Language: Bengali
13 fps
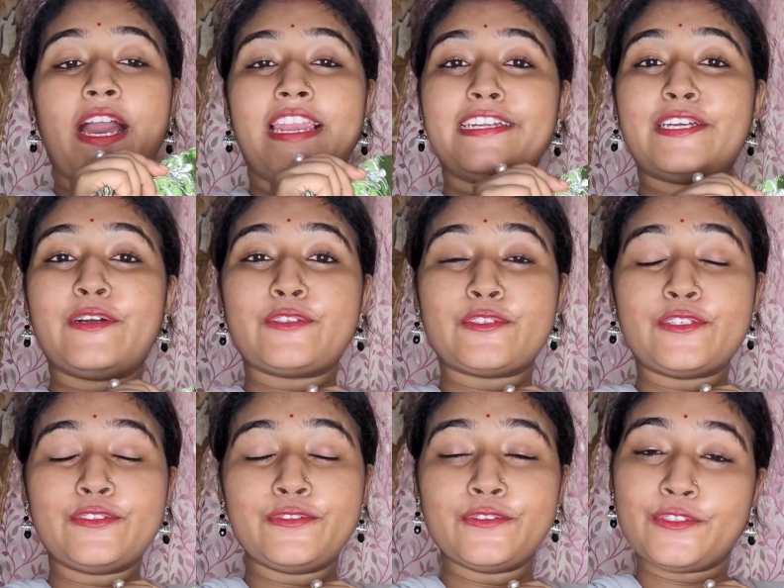কালারটা
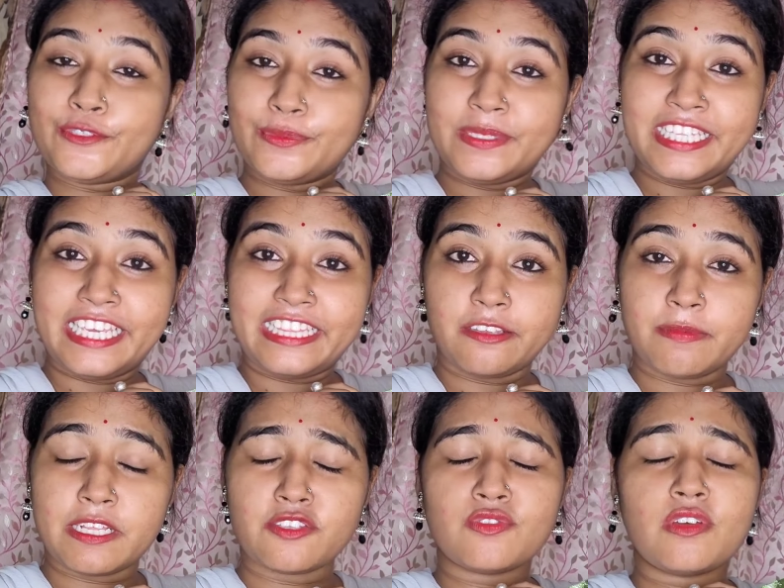কতটা সুন্দর তোমরা দেখতেই
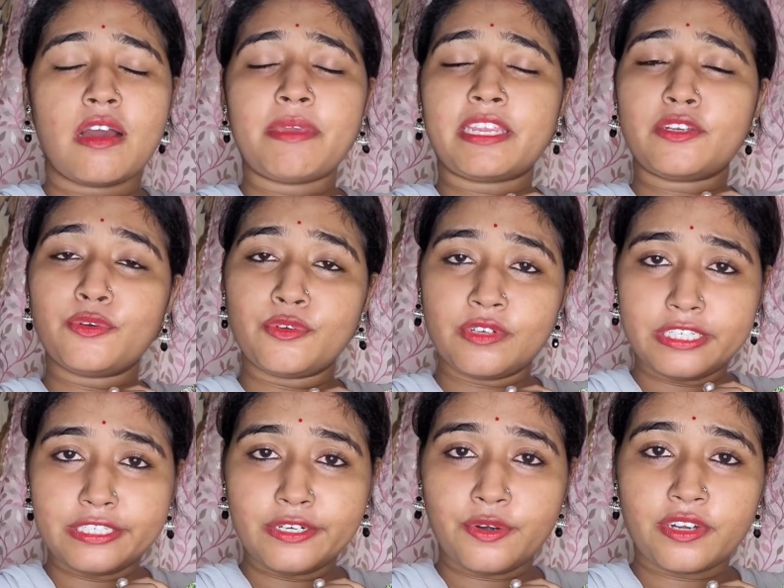পাচ্ছ তো আমি একটা অন্য
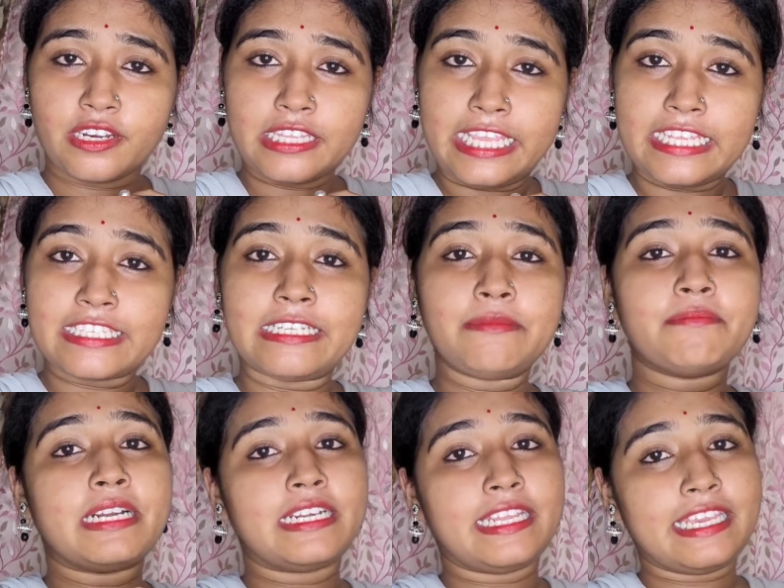কালারের অর্ডার দিয়েছিলাম
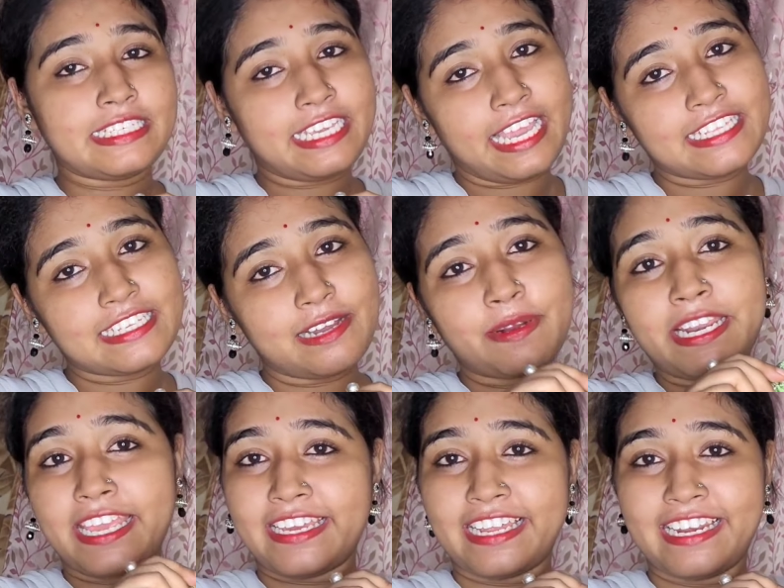বাট এসে গেছে আমার
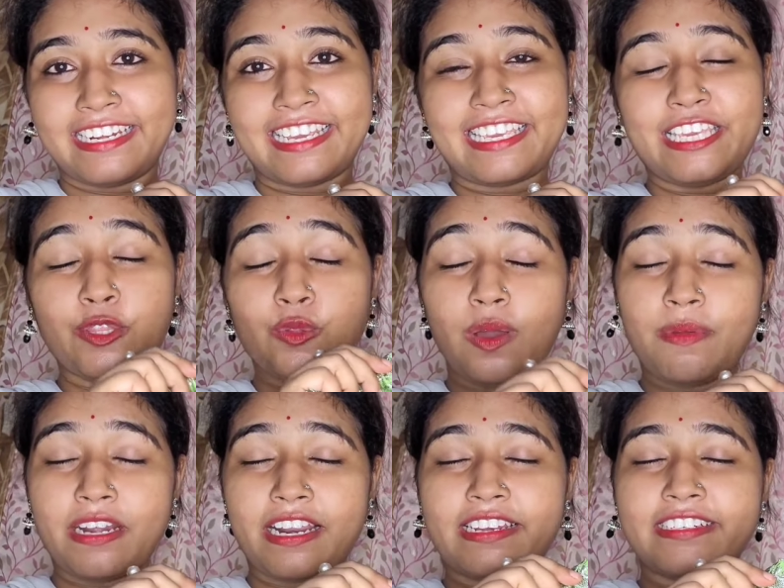এই কালারটা কিন্তু
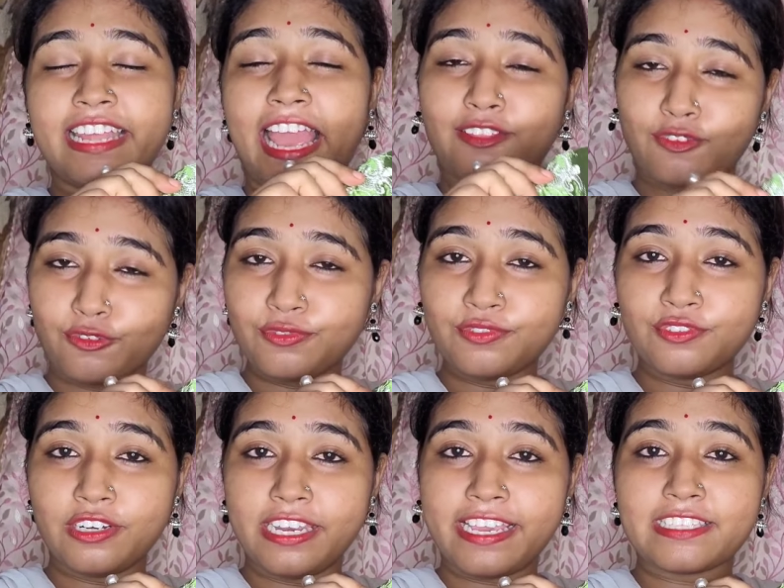আমার কালারটা এত
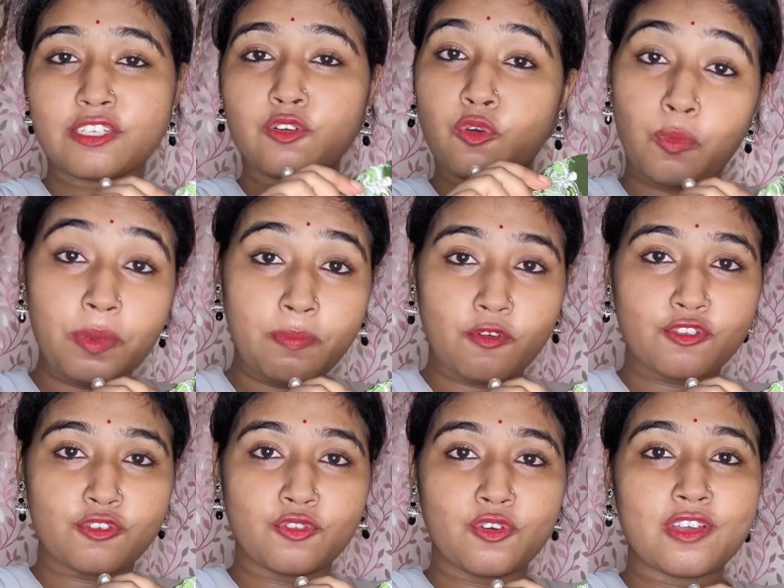সুন্দর লেগেছে খুবই
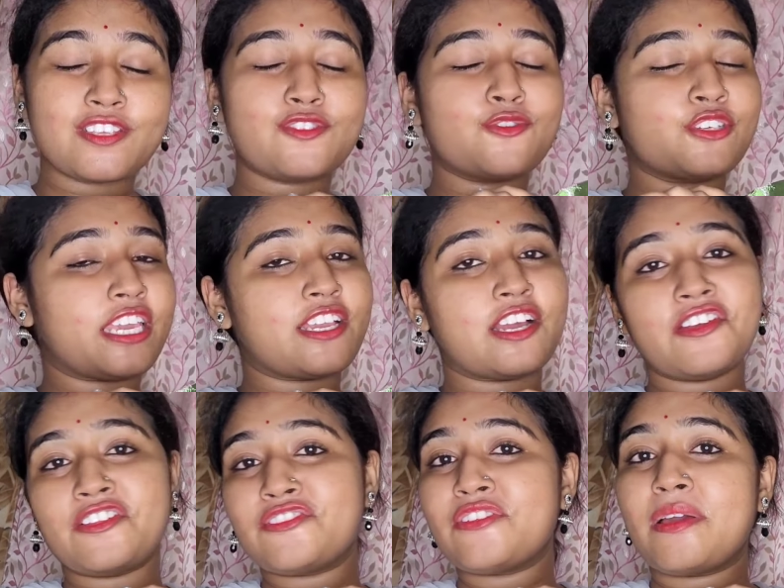পছন্দ হয়েছে তো সেই
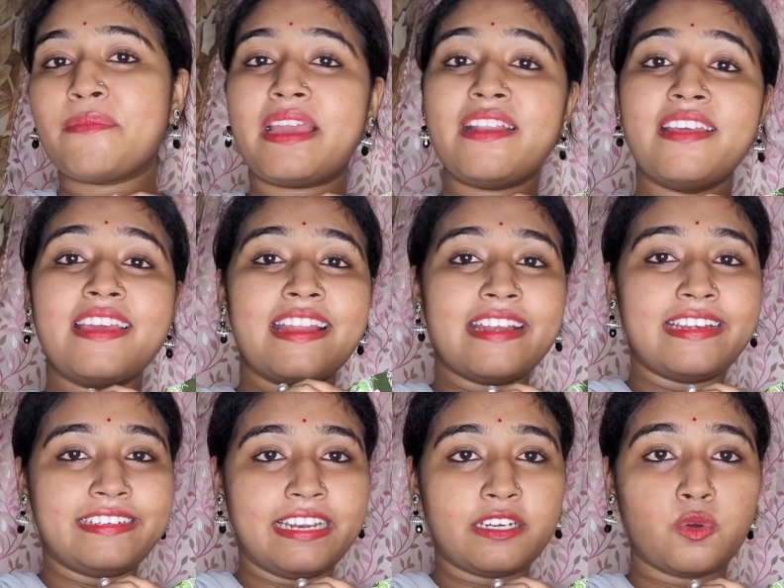কারণের জন্য আমি আর
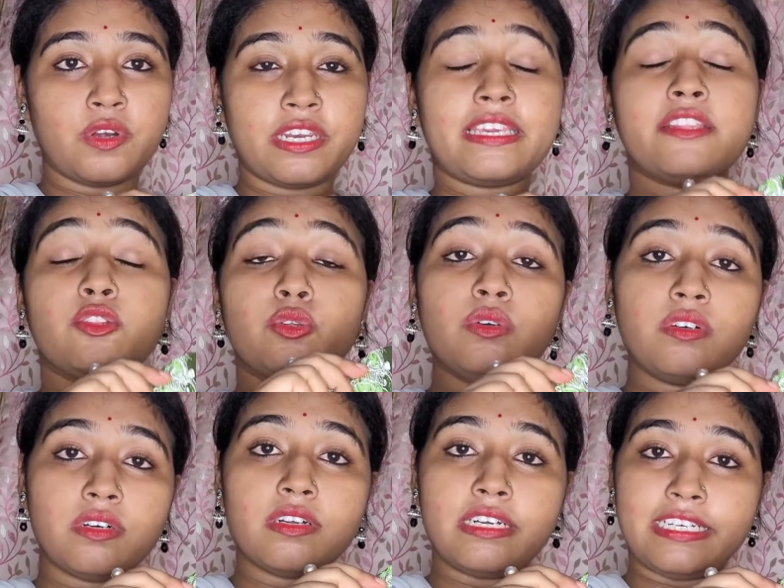রিটার্ন করিনি কিন্তু
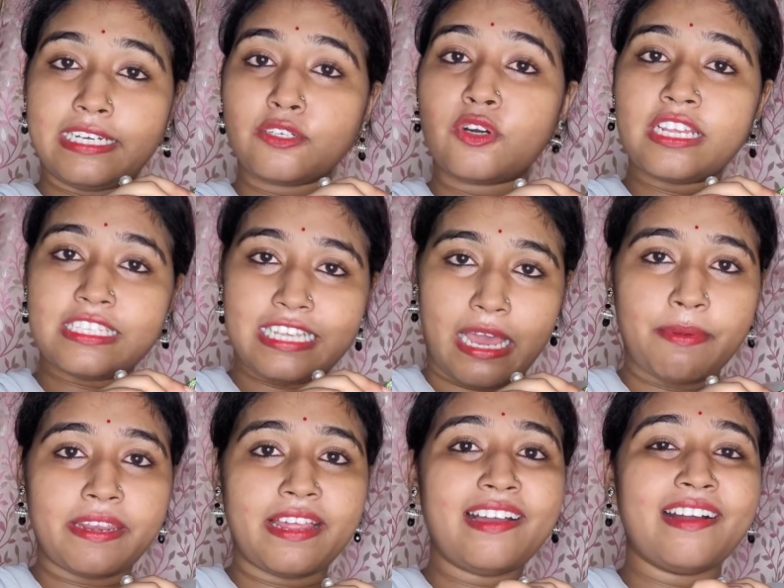রিটার্ন করা
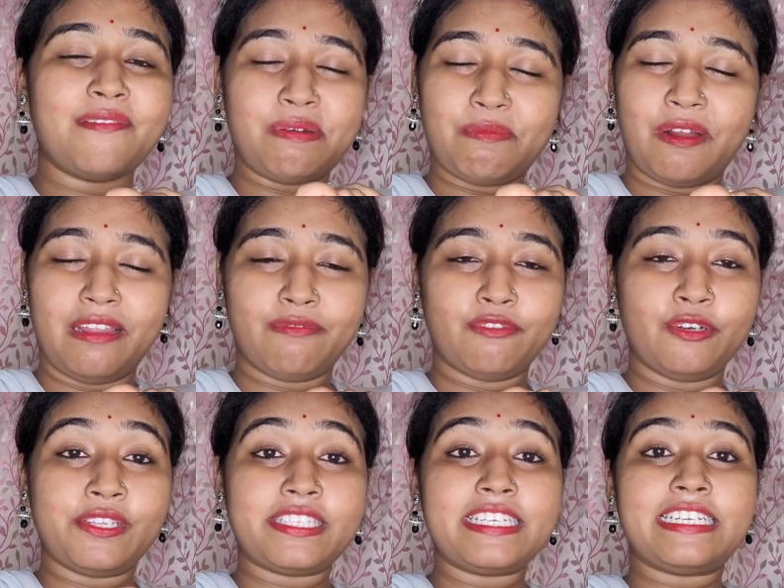যাবে না আমার বলা ভুল
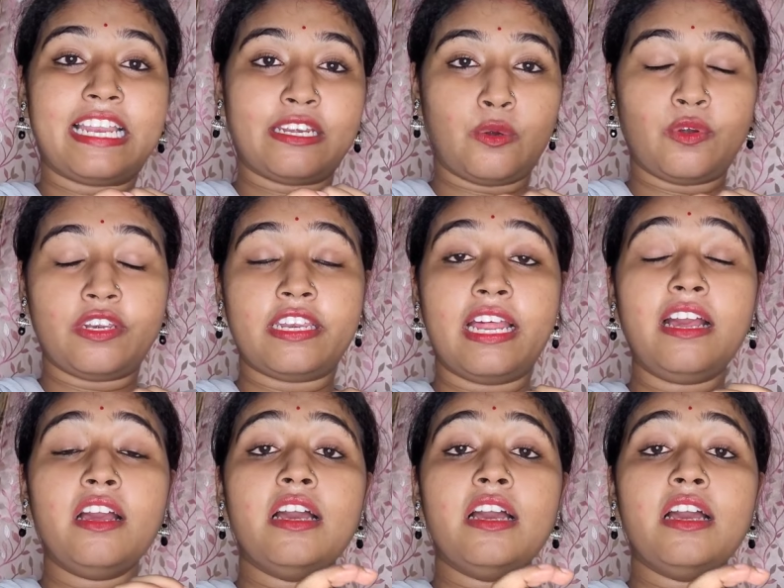হয়েছে রিটার্ন করি না